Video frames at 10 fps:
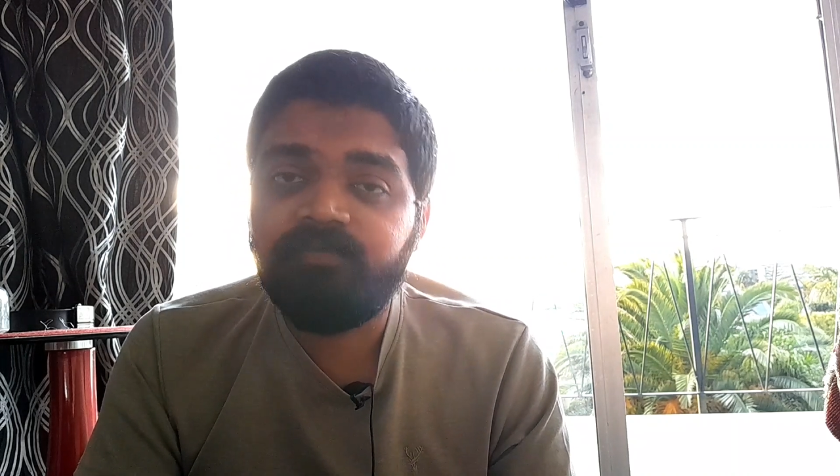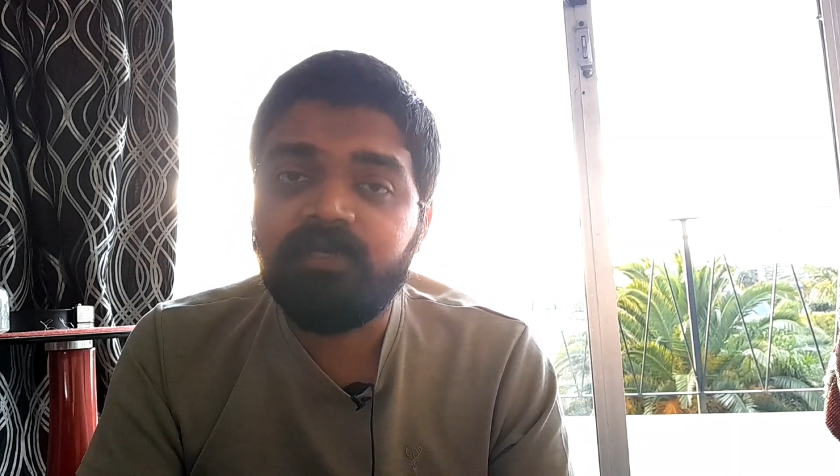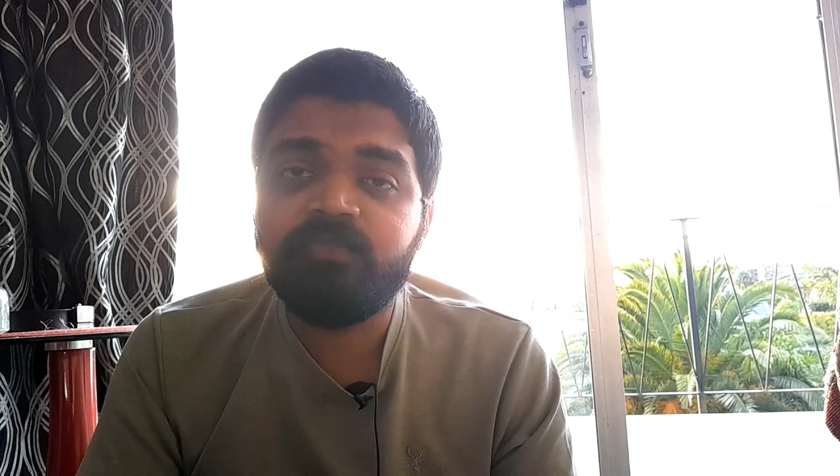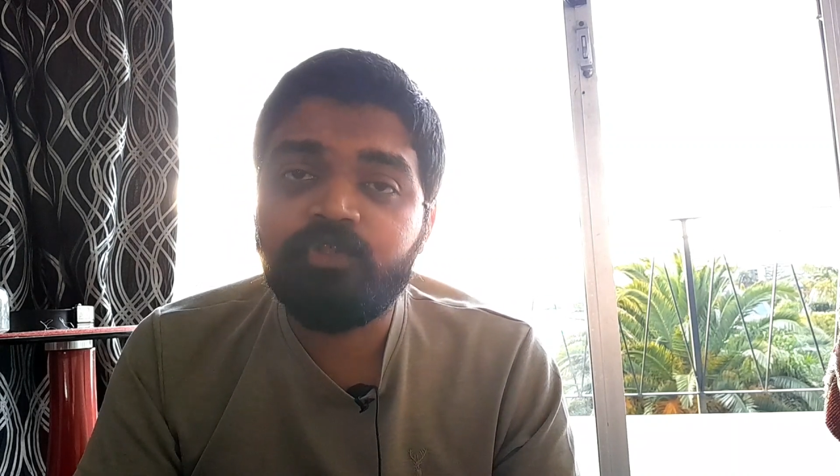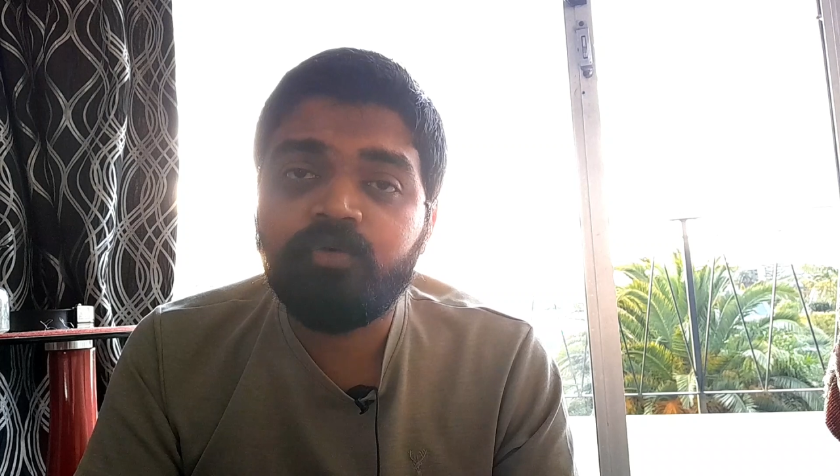
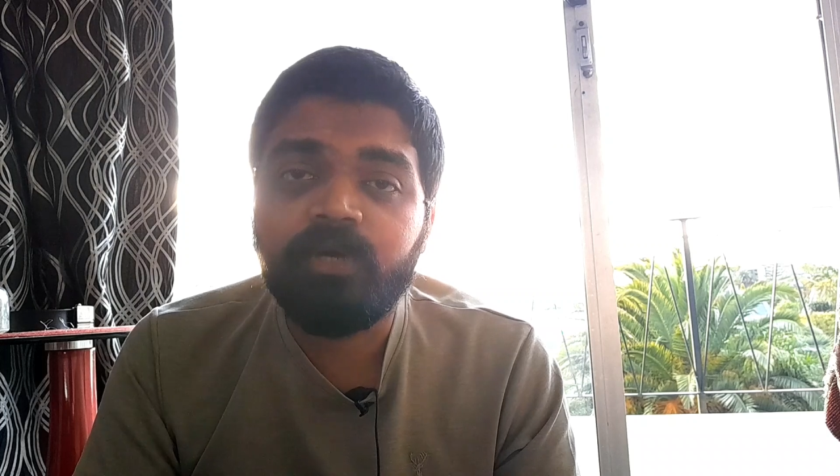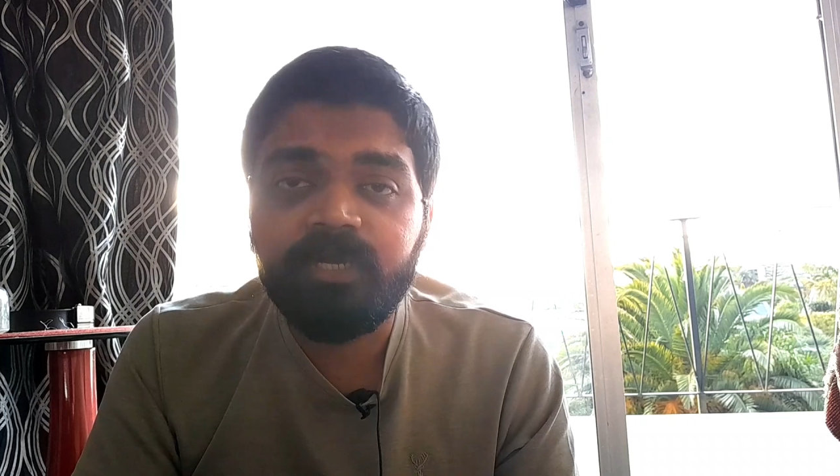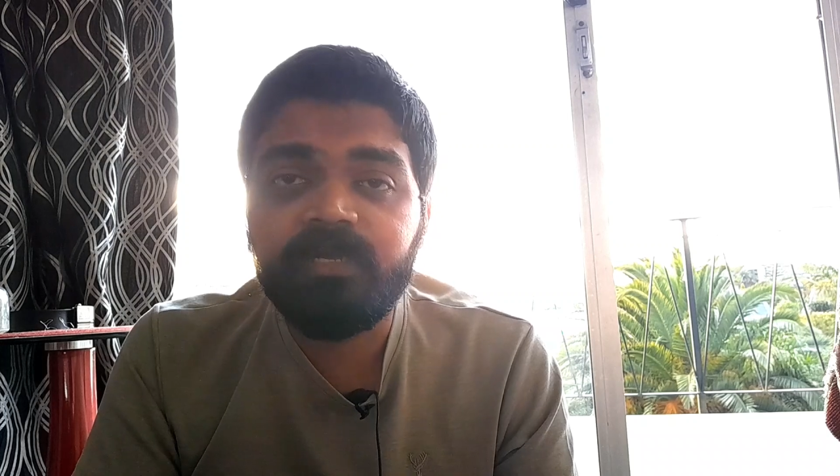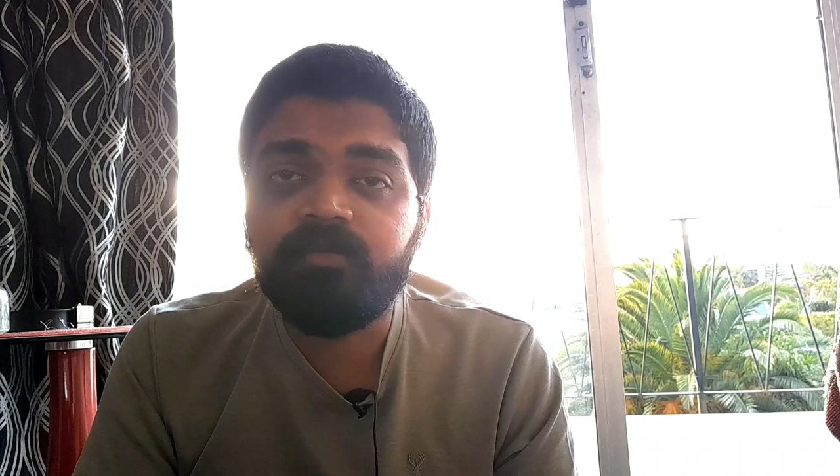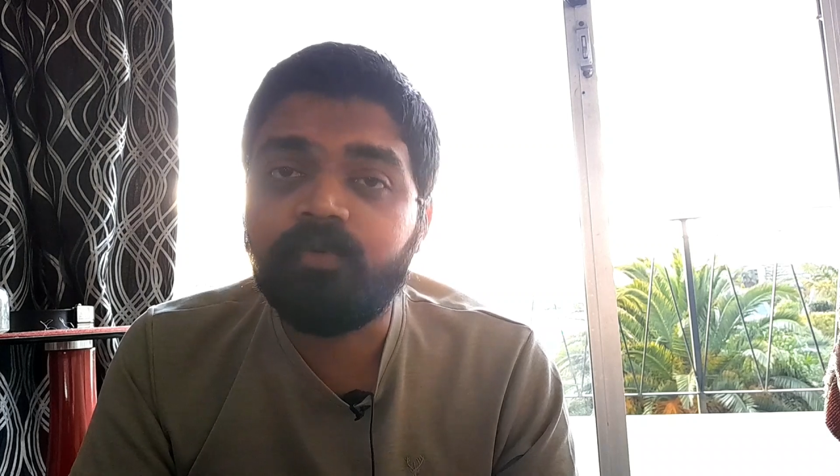फिल्म जो
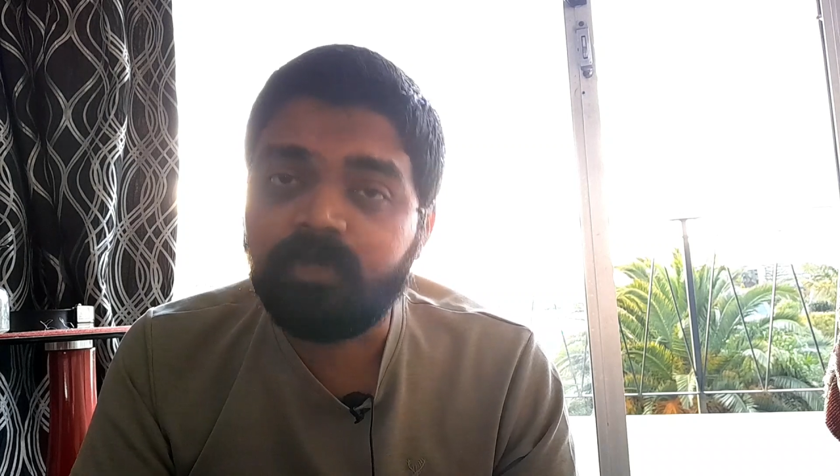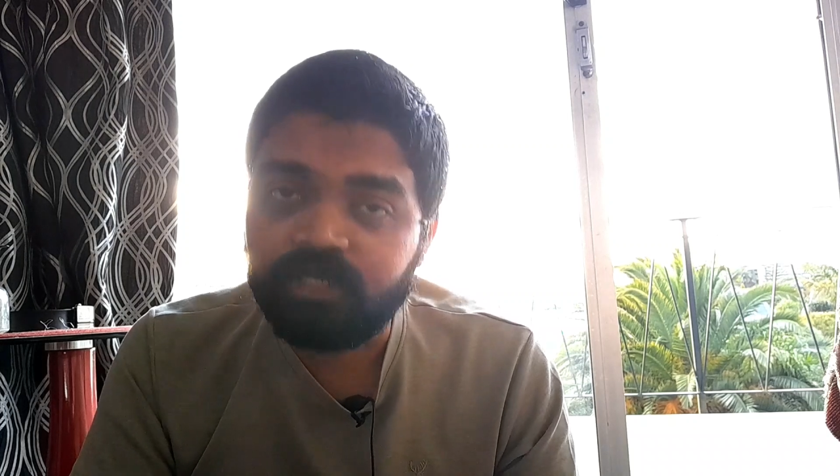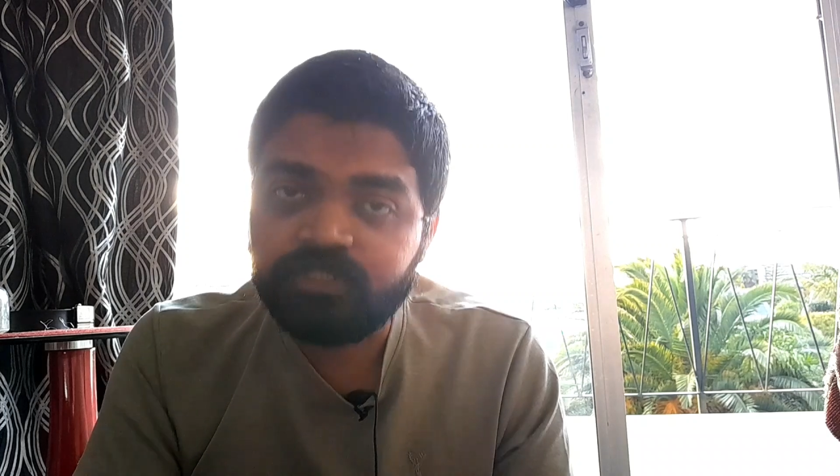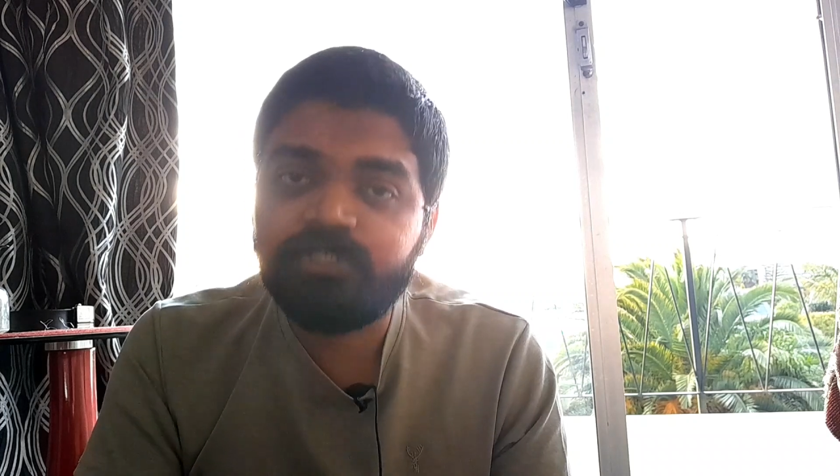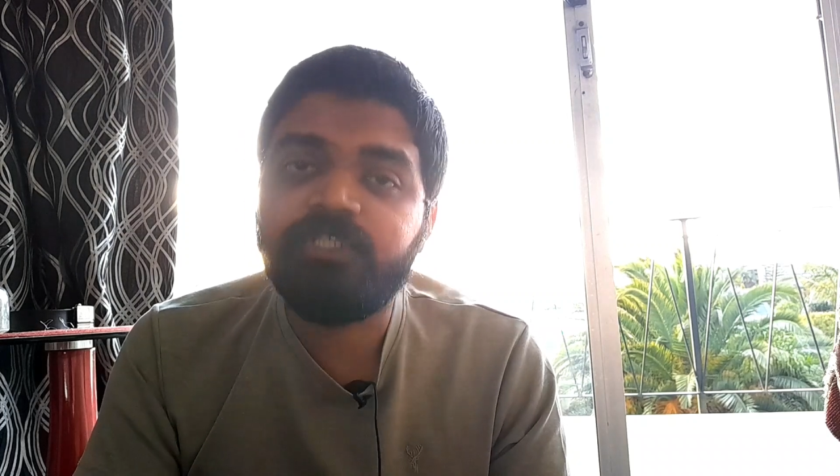है वो
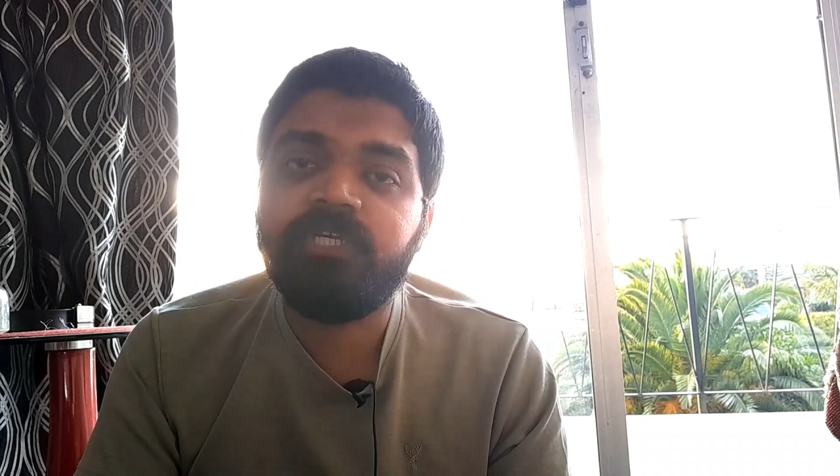अच्छी